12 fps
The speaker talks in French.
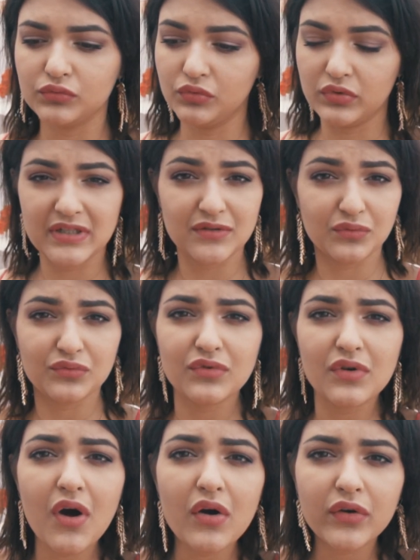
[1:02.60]
où ils ont une
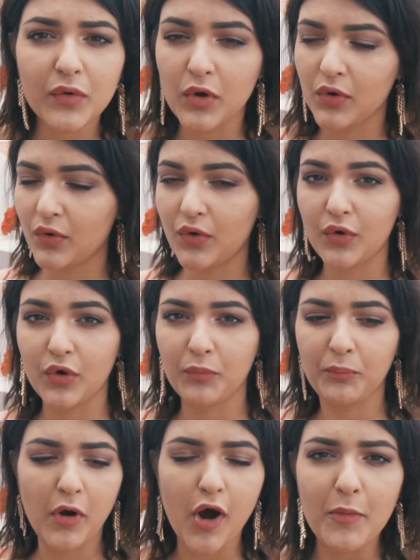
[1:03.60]
langue euh,
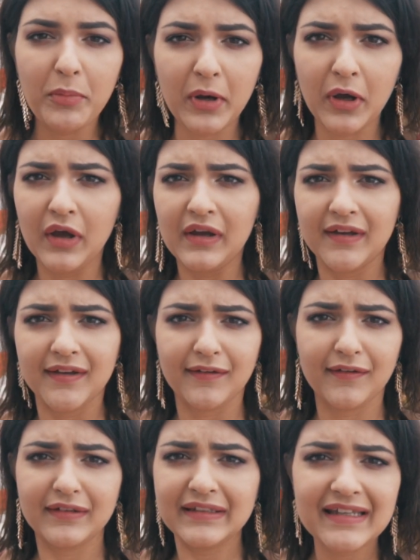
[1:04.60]
propre,
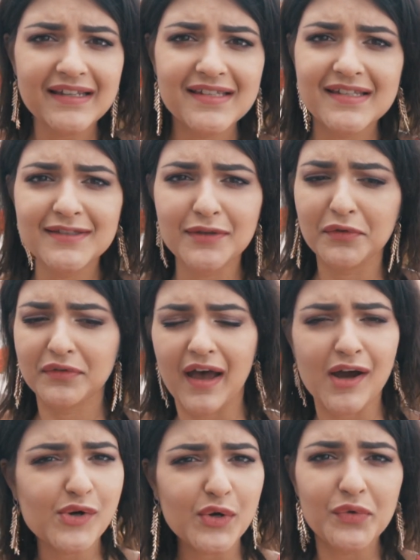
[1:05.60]
euh, inexistante,
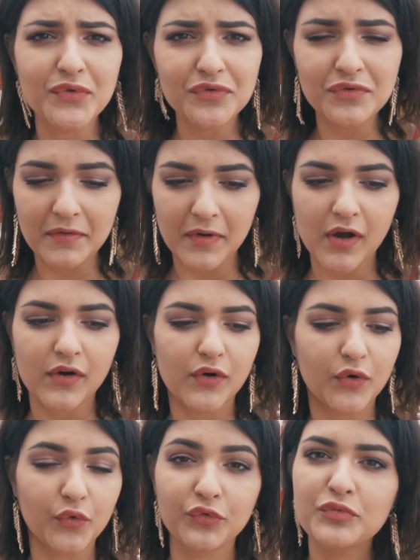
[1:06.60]
inconnue,
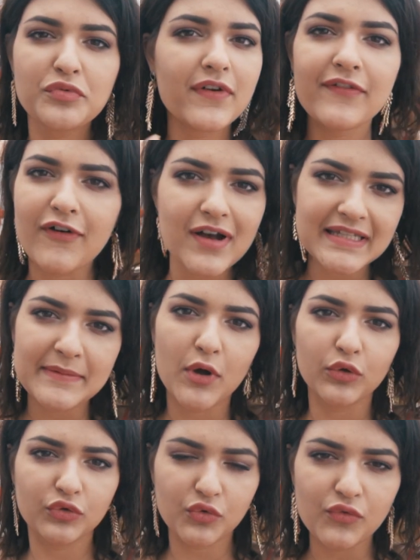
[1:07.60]
vous pouvez
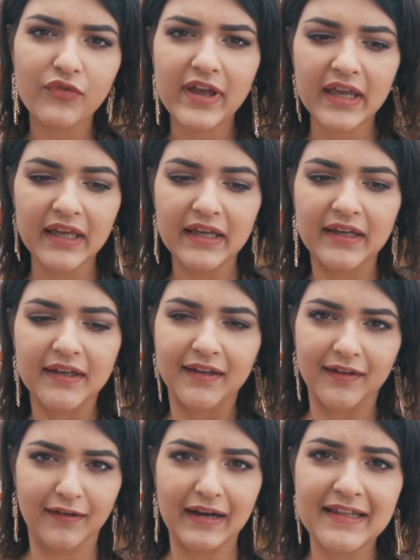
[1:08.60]
forcément trouver
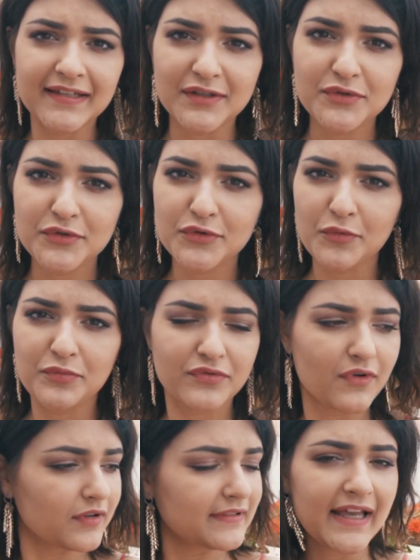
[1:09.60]
euh, la traduction
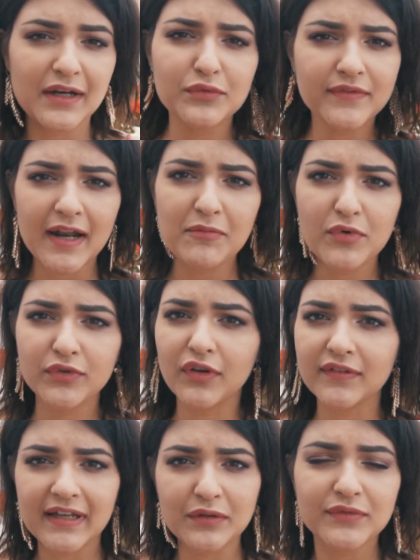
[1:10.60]
pour tel ou tel mot
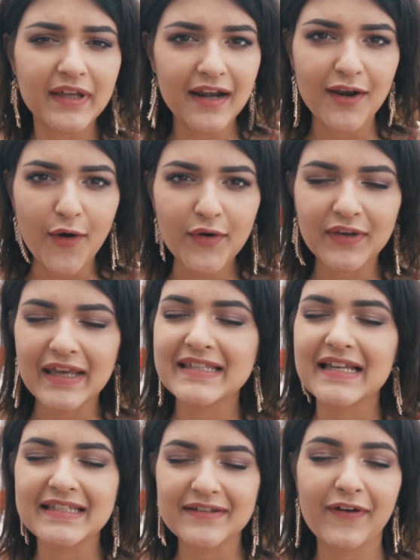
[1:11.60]
dans telle ou telle langue et
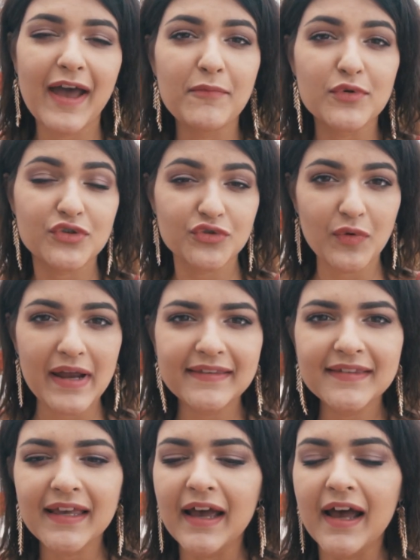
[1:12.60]
ça c'est vraiment
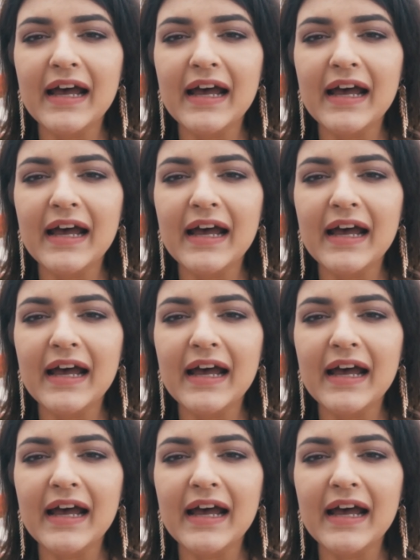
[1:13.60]
chouette.